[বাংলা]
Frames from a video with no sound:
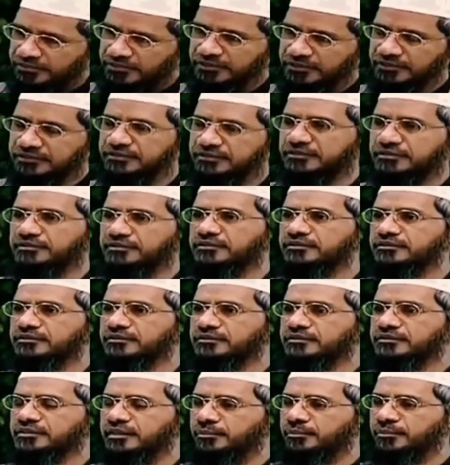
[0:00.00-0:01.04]
হাদিস
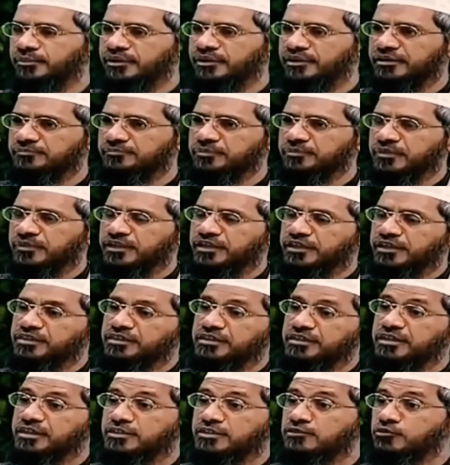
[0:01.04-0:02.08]
নাম্বার
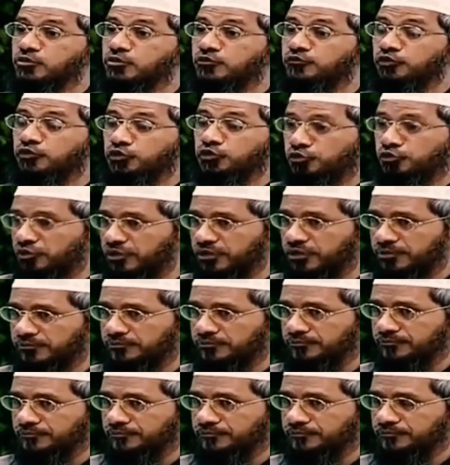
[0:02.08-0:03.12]
তিন হাজার
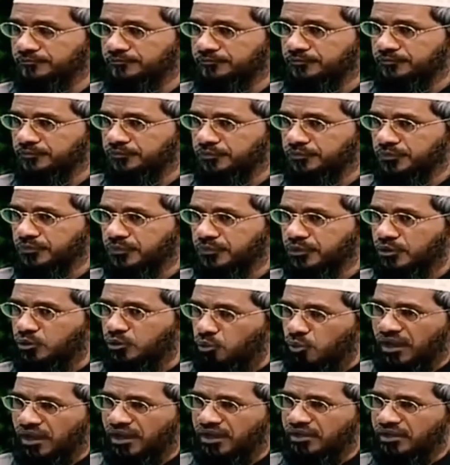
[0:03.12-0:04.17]
তেতাল্লিশ
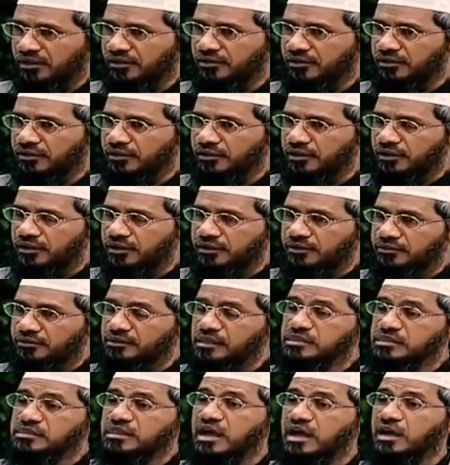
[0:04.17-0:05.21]
যে
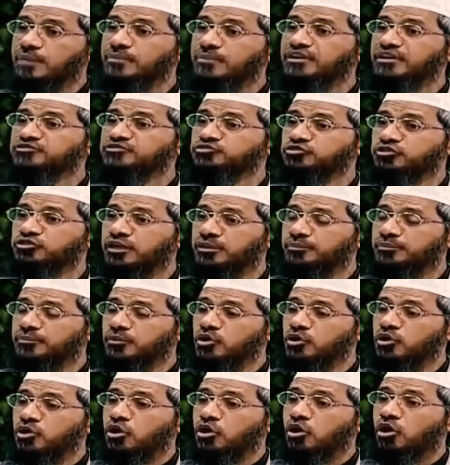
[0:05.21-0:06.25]
সাহাবিগণ উঠে
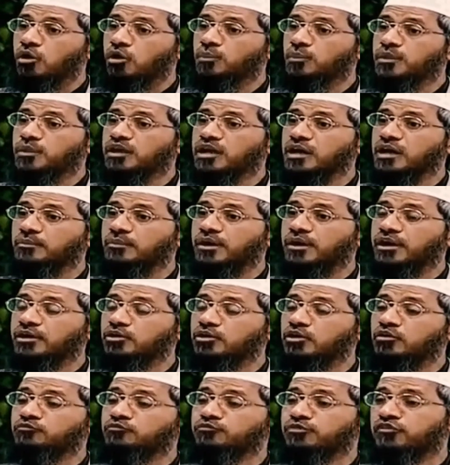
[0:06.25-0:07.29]
দাঁড়িয়েছেন নবী মোহাম্মদ
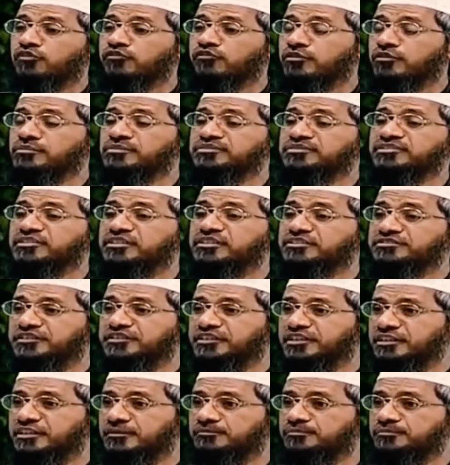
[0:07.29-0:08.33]
সাল্লা সাল্লামের
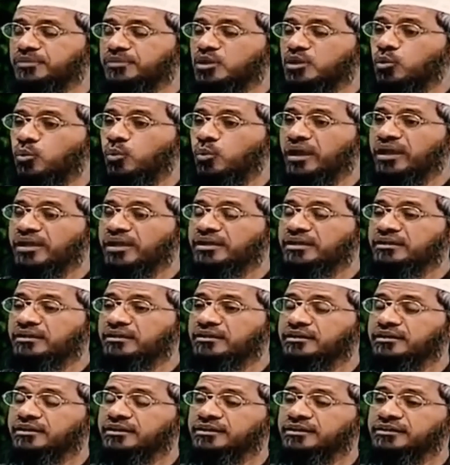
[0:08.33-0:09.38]
নির্দেশে যখন
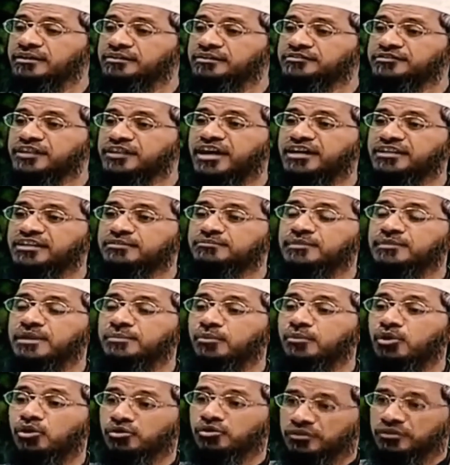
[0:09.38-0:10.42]
সাদ
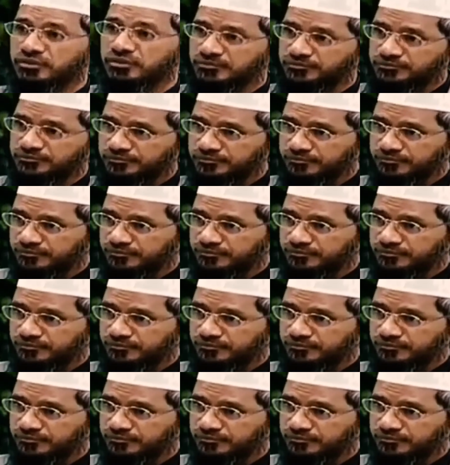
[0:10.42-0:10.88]
ইবনে মাউদ